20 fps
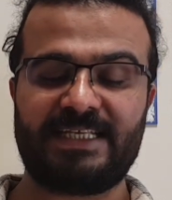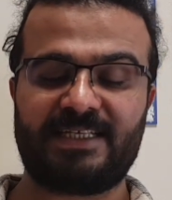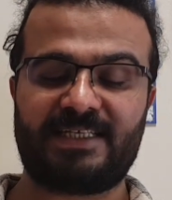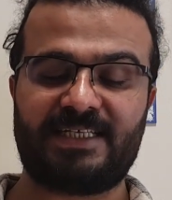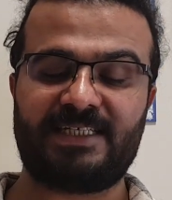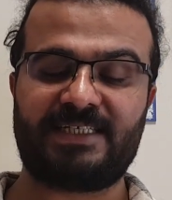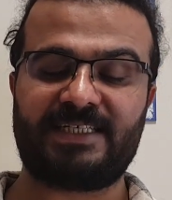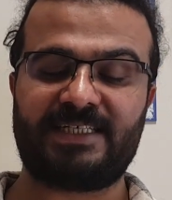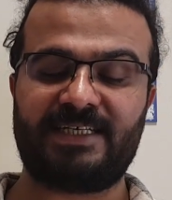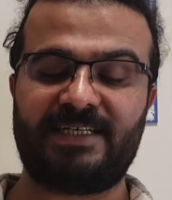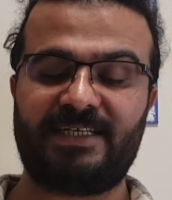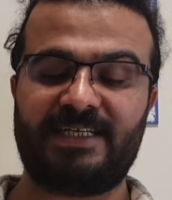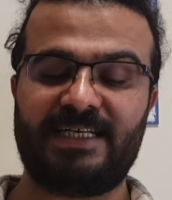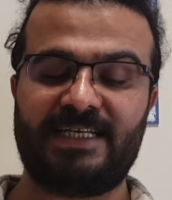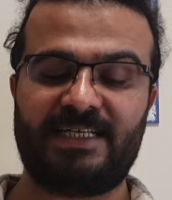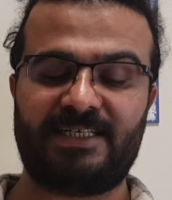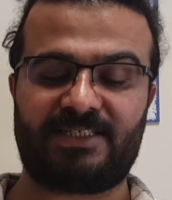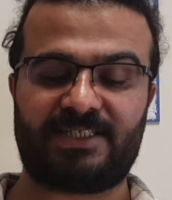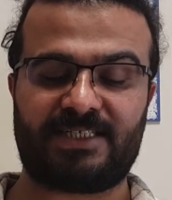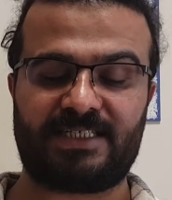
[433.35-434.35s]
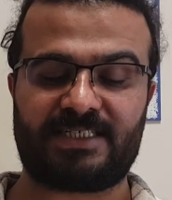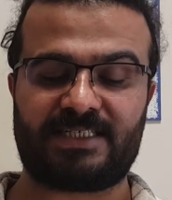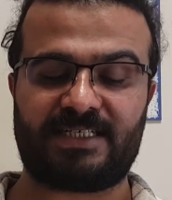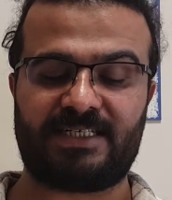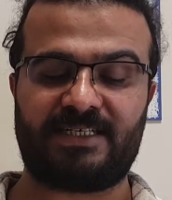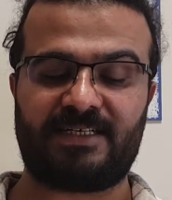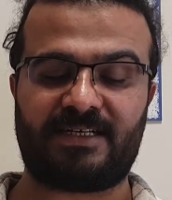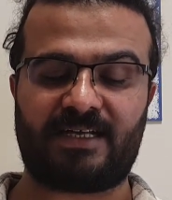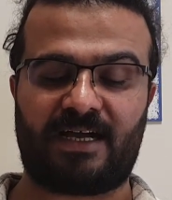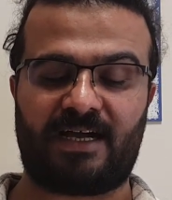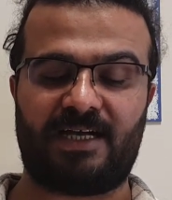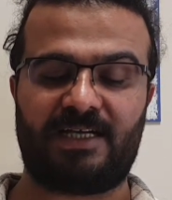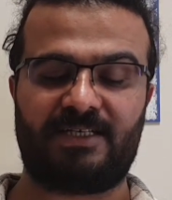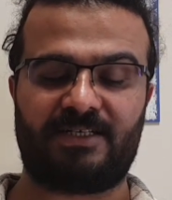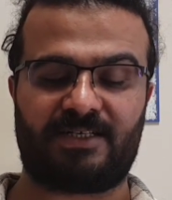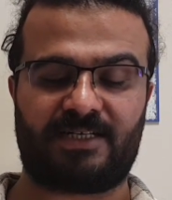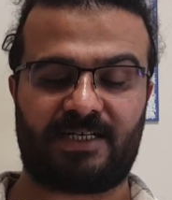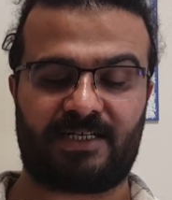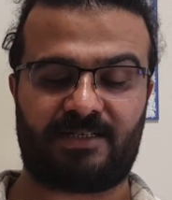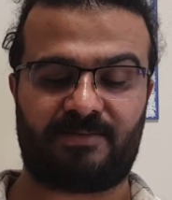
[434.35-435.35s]
kişi ilişkisinin
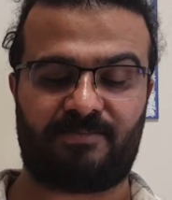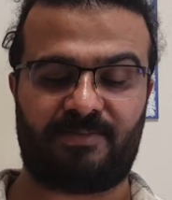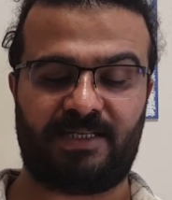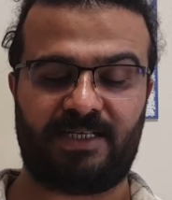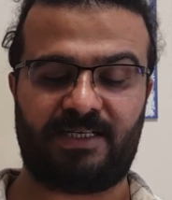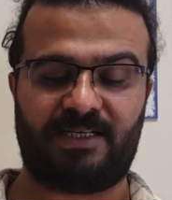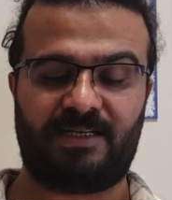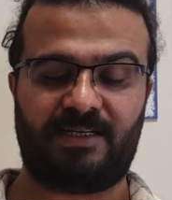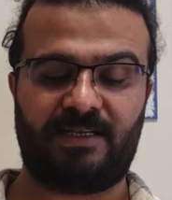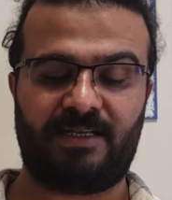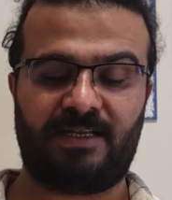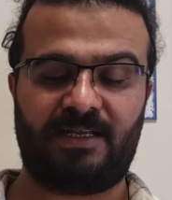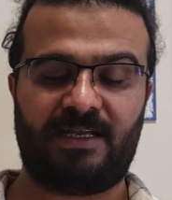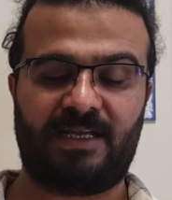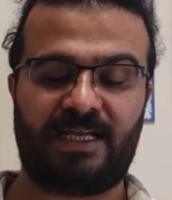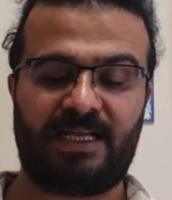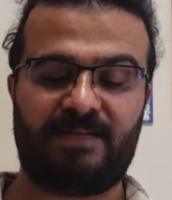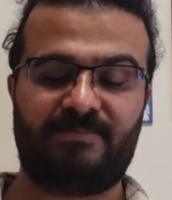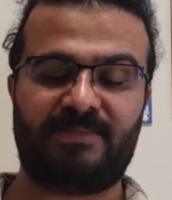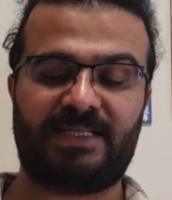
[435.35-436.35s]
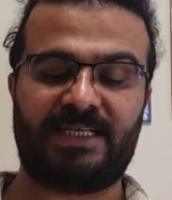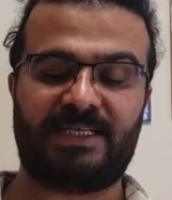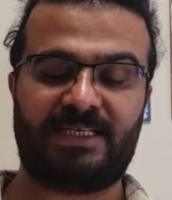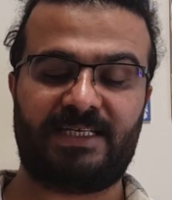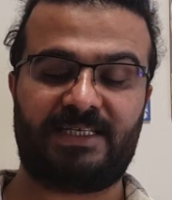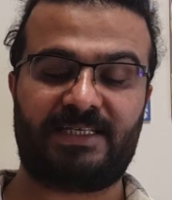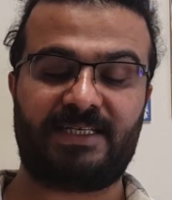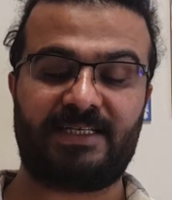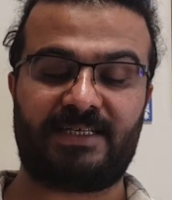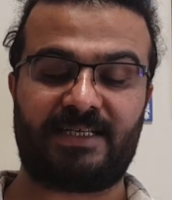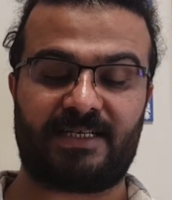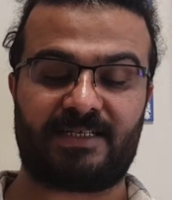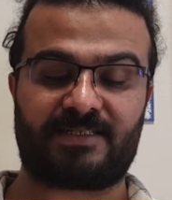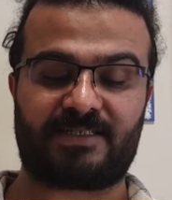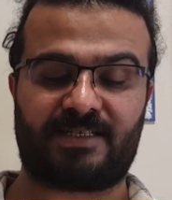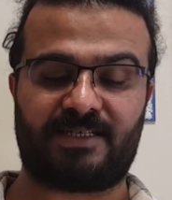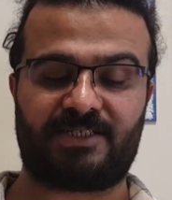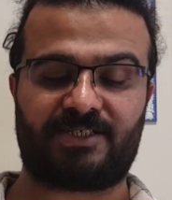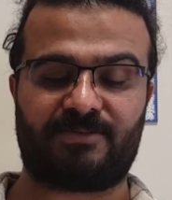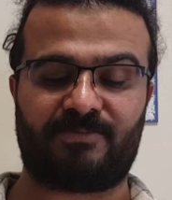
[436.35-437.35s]
aynı garipliği hem de iki
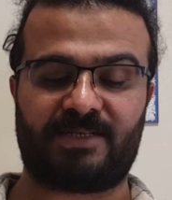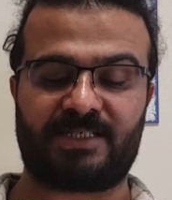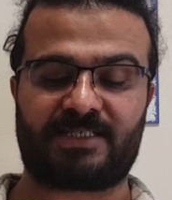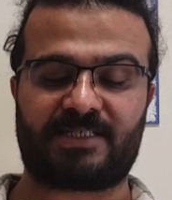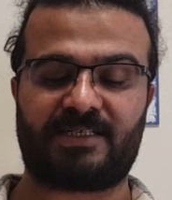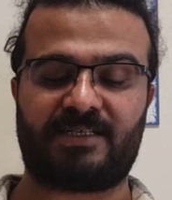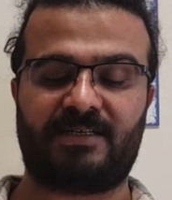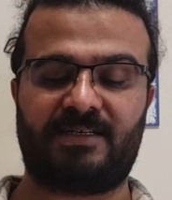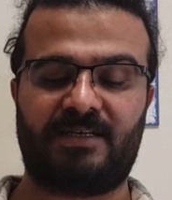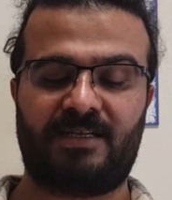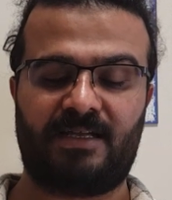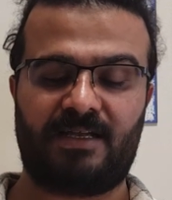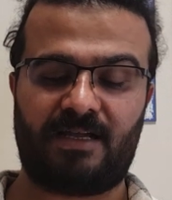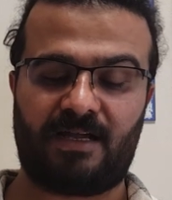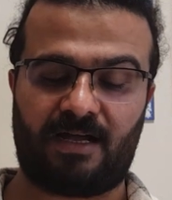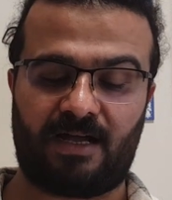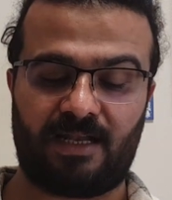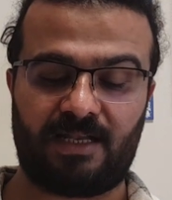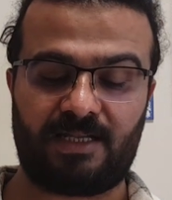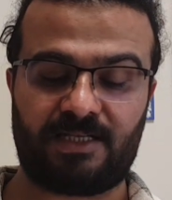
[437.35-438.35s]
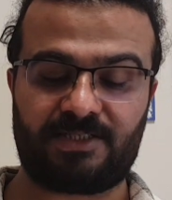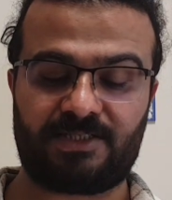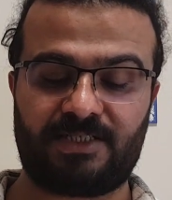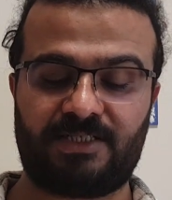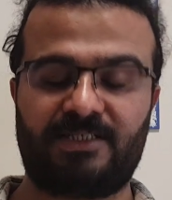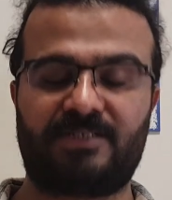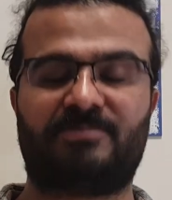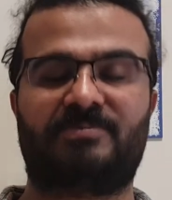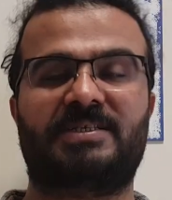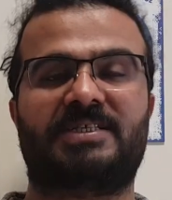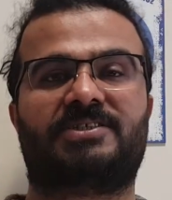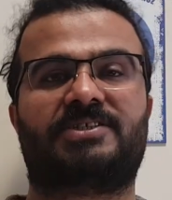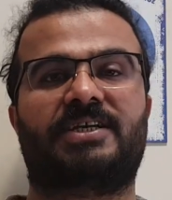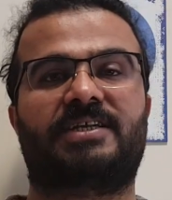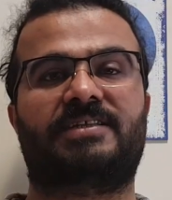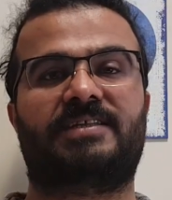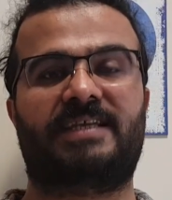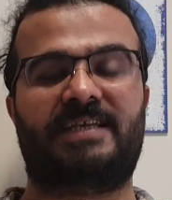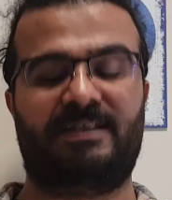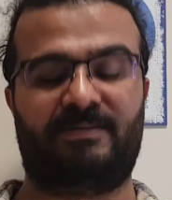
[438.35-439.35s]
kez taşıması Anlaşılır bir
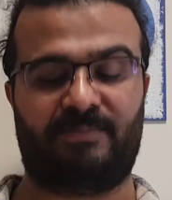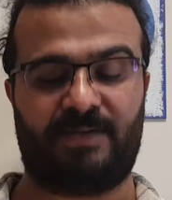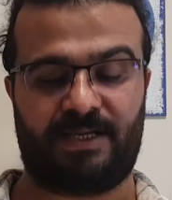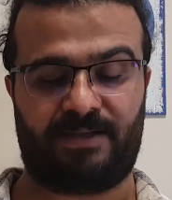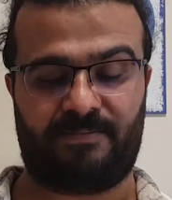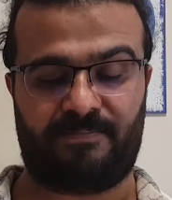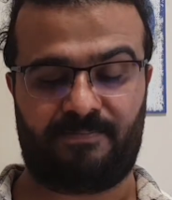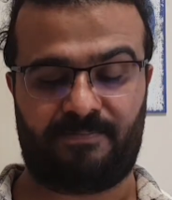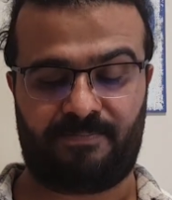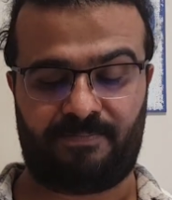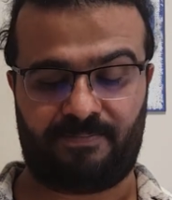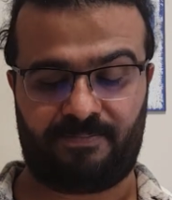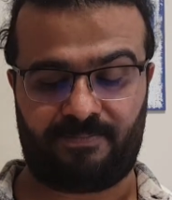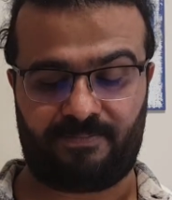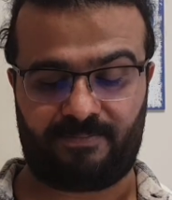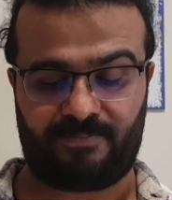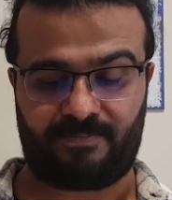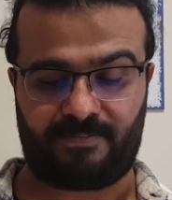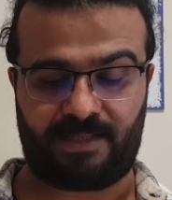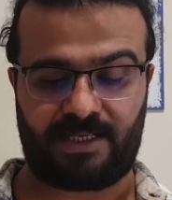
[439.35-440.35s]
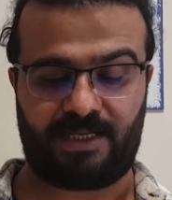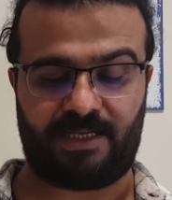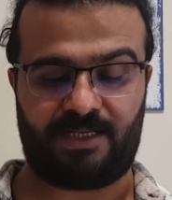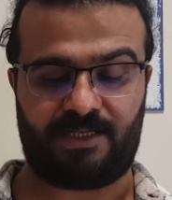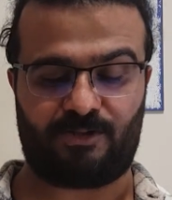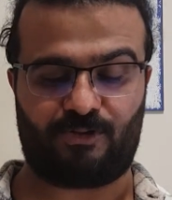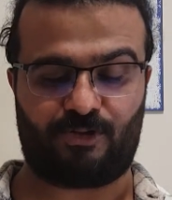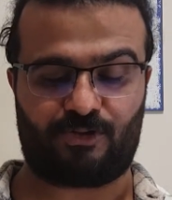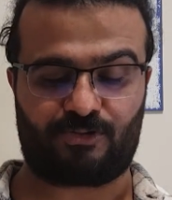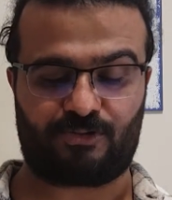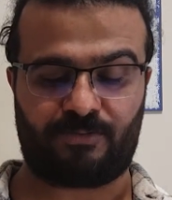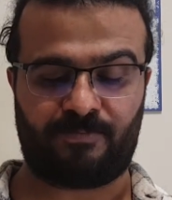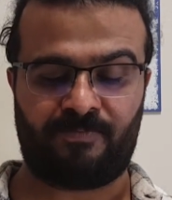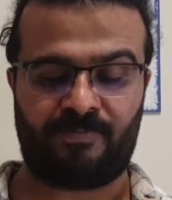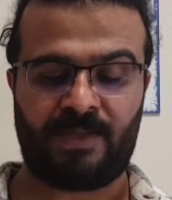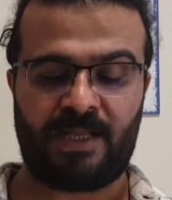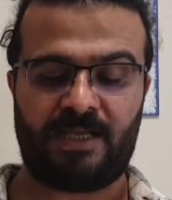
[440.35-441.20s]
şey değil mi? 54.